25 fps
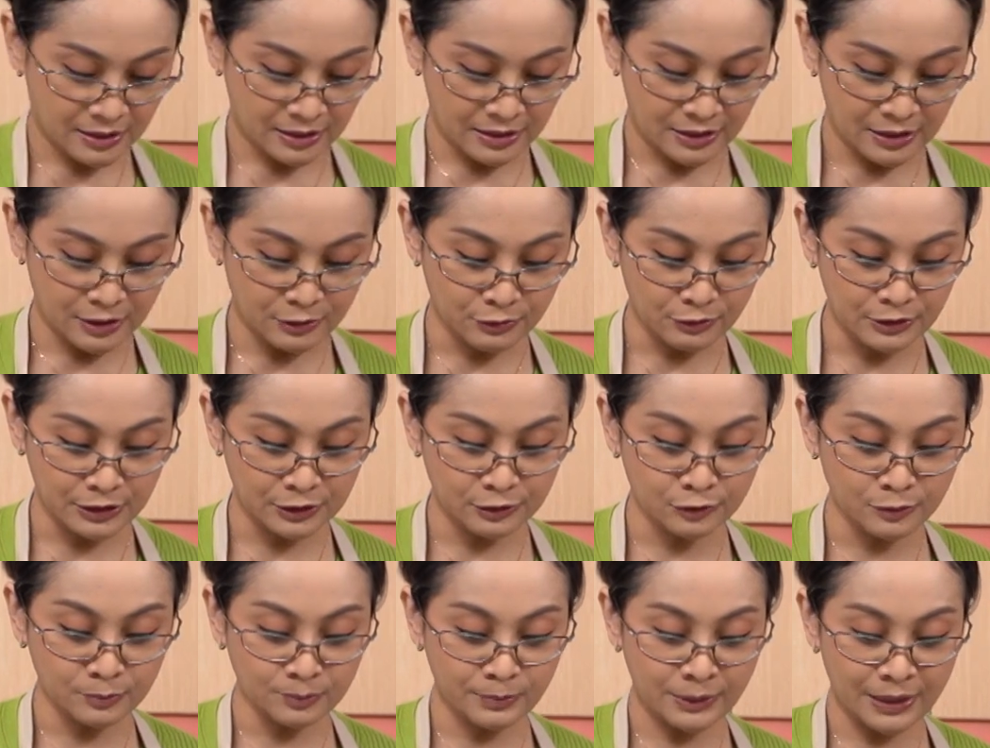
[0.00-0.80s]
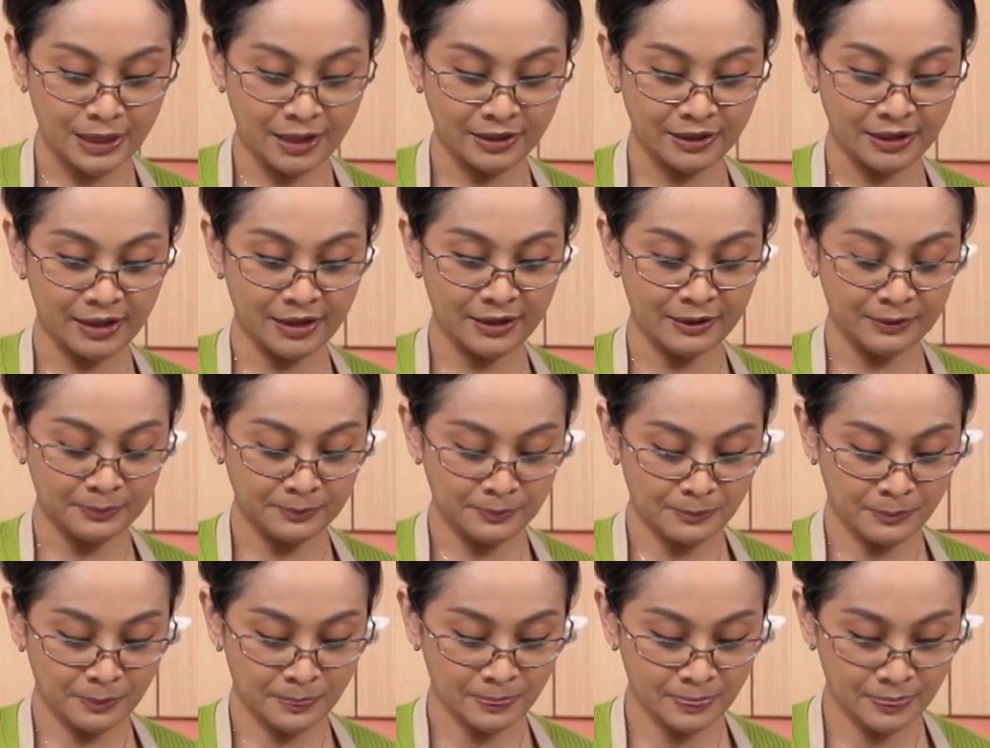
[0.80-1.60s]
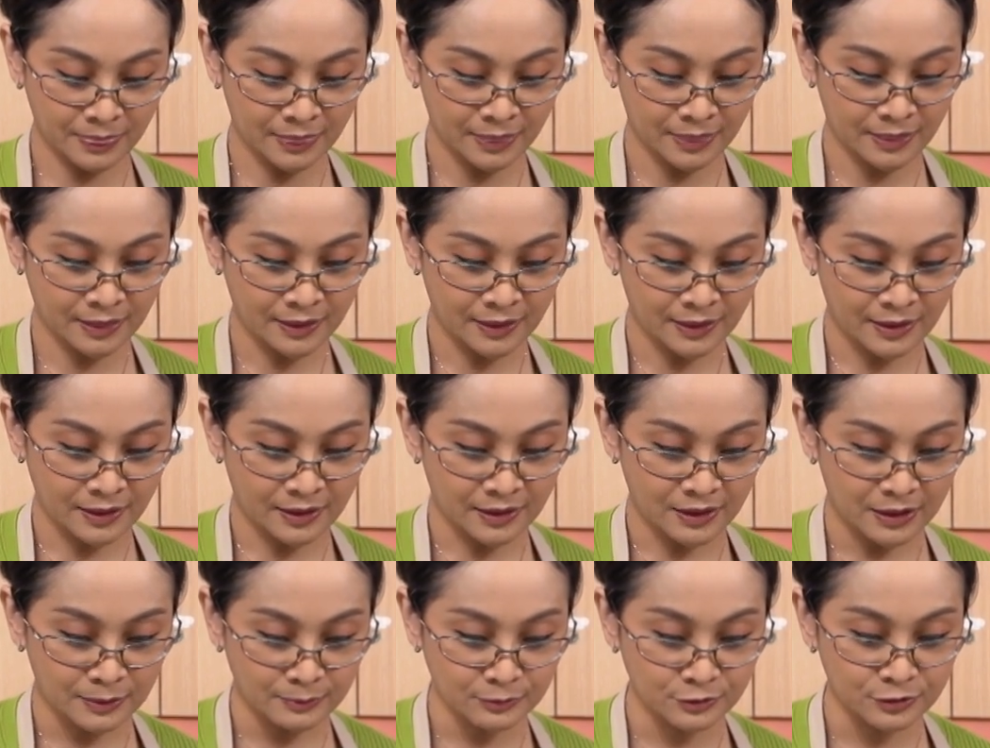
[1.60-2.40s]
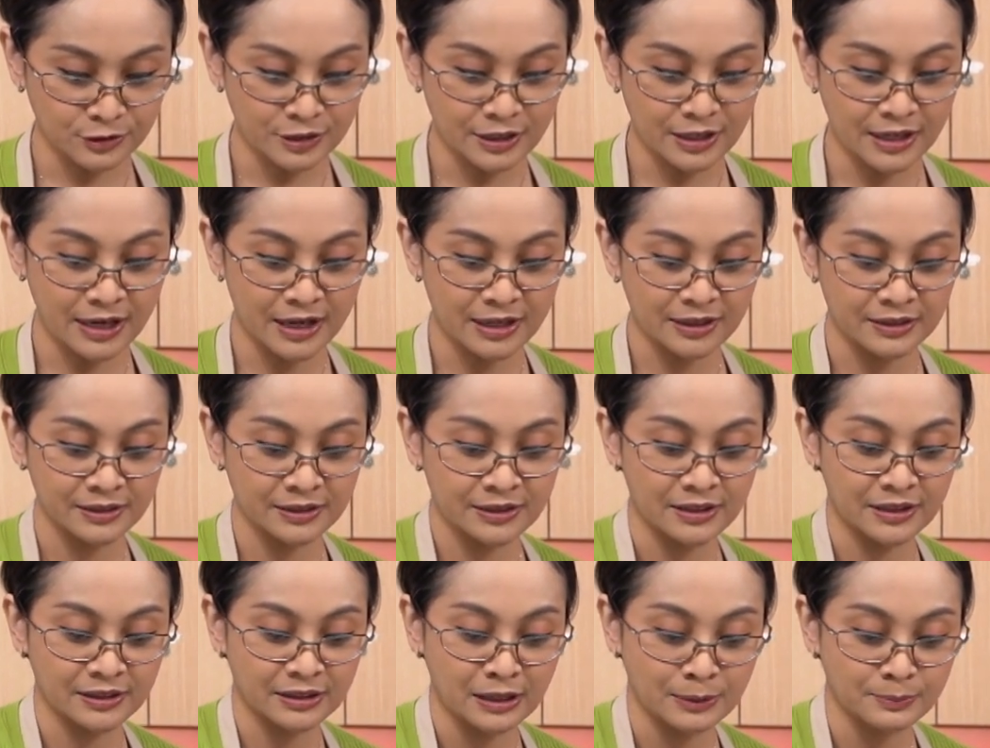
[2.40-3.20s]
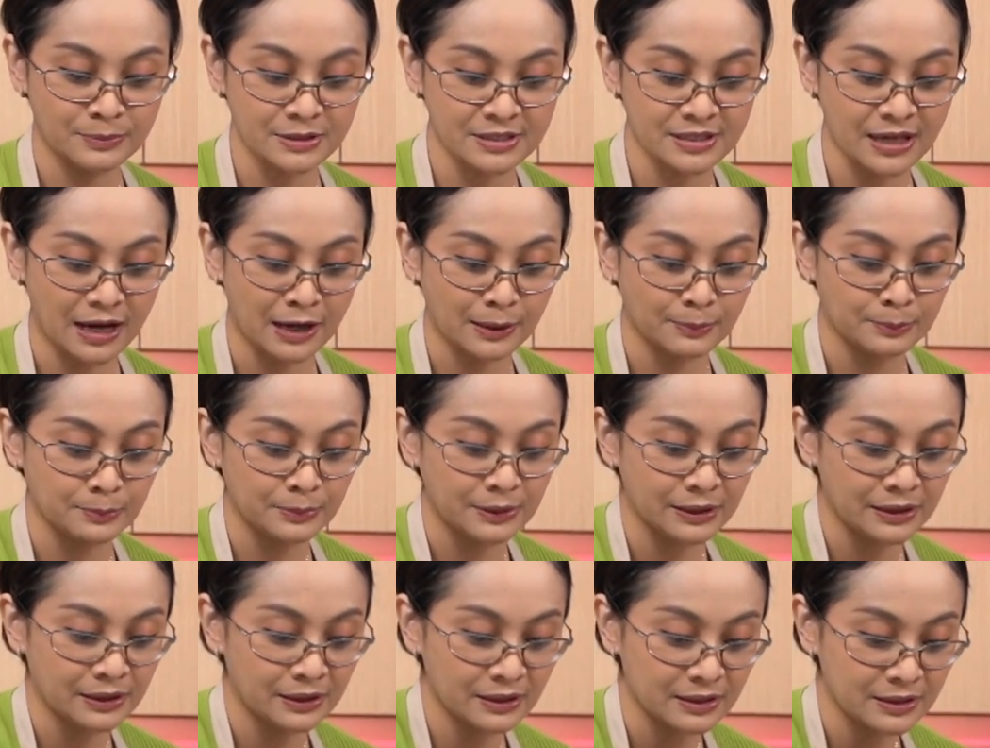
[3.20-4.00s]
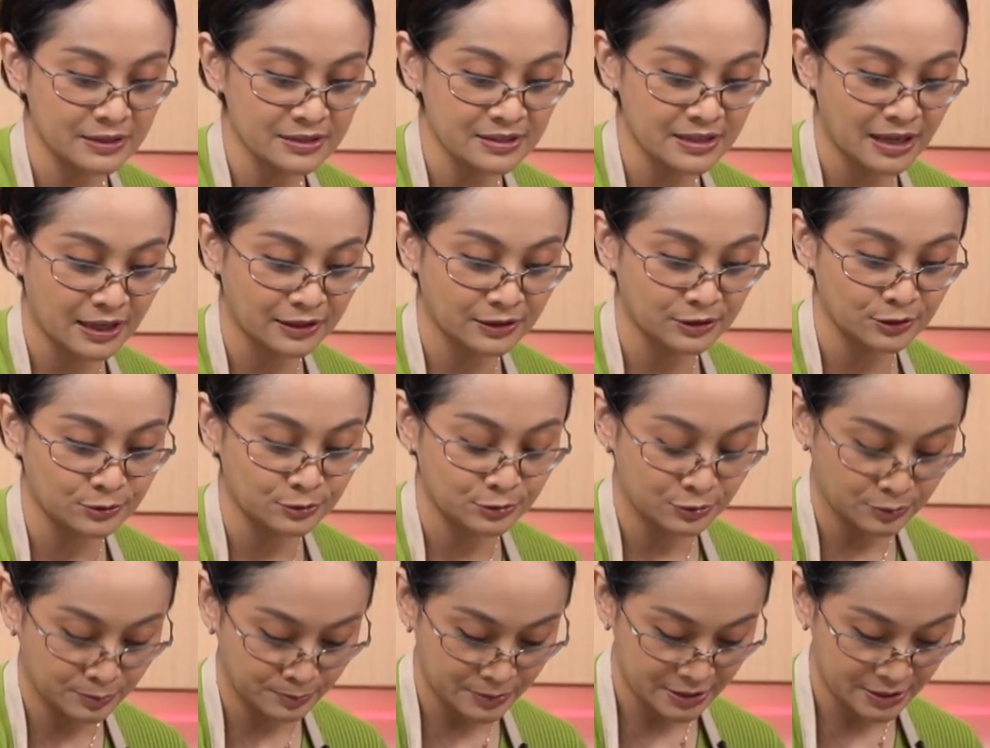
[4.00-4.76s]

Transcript: Ini kulit lumpianya. Kemudian kita bisa ambil satu